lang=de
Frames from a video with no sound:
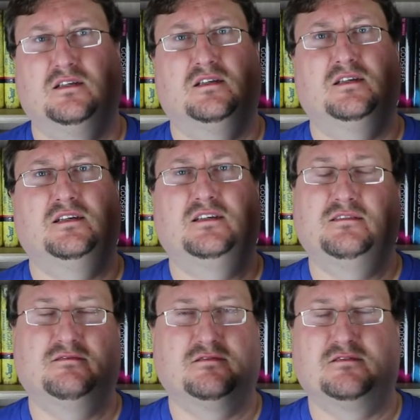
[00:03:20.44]
äh,
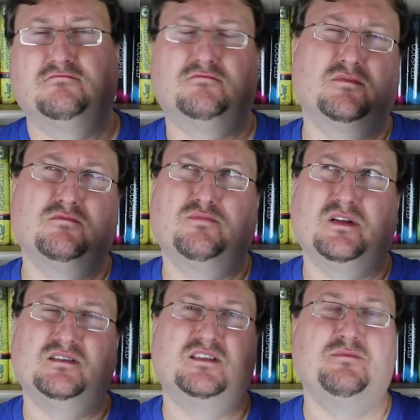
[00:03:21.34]
im
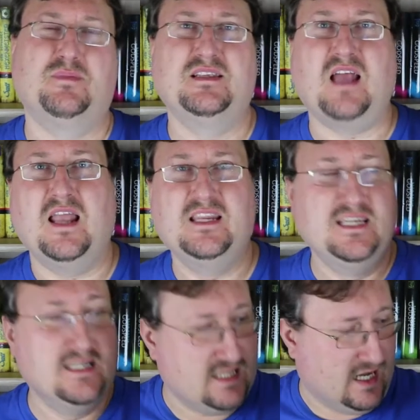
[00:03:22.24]
Prinzip
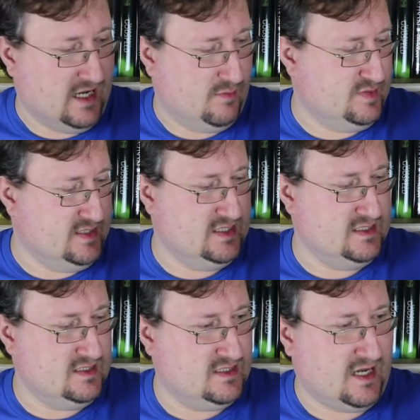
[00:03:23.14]
inhaliert habe,
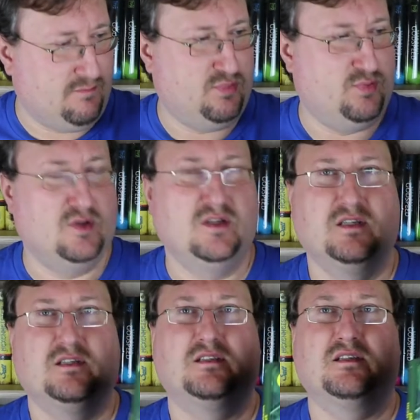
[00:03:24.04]
denn ich habe
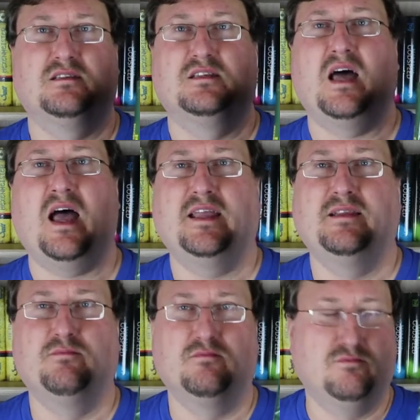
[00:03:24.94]
das in
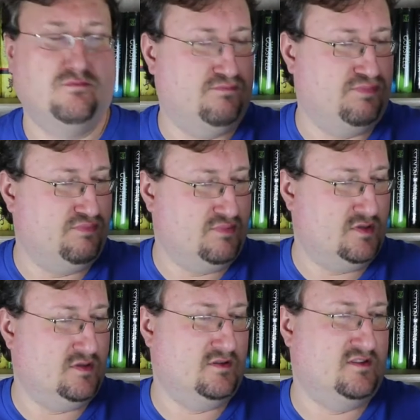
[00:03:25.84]
einem
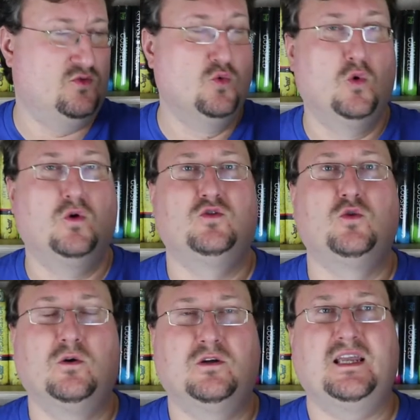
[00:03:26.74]
äh, Zug
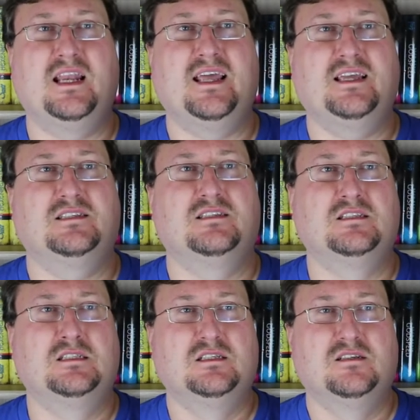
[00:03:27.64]

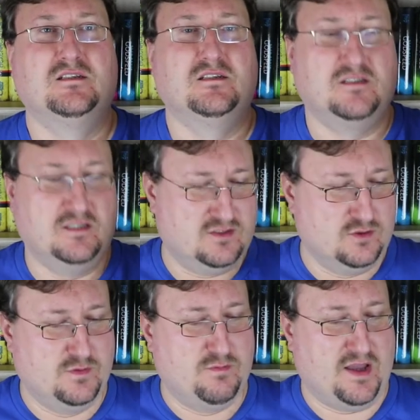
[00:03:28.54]
durchgelesen, nicht
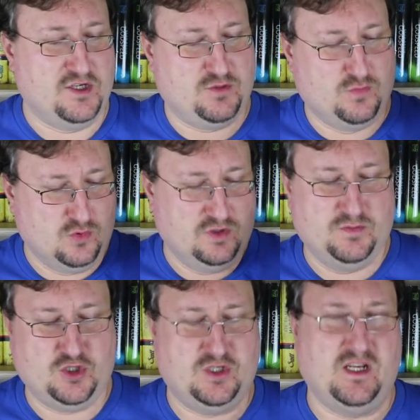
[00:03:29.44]
so wie bei Spuren
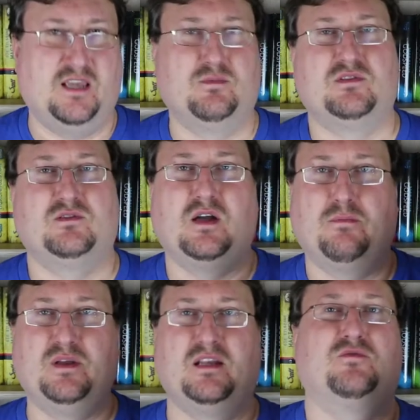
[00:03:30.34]
im Schnee, immer so
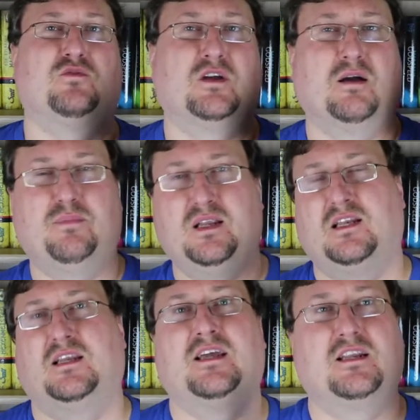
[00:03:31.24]
Kapitel für
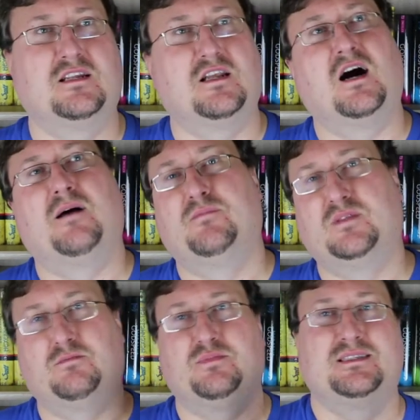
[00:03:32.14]
Kapitel, jeden
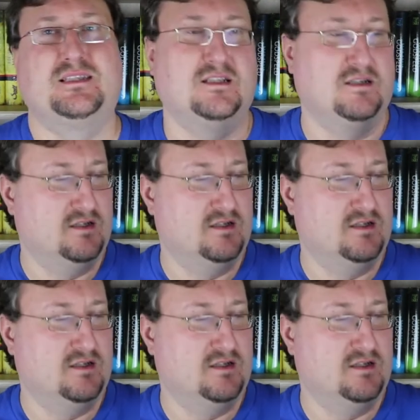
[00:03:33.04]
Abend ein bisschen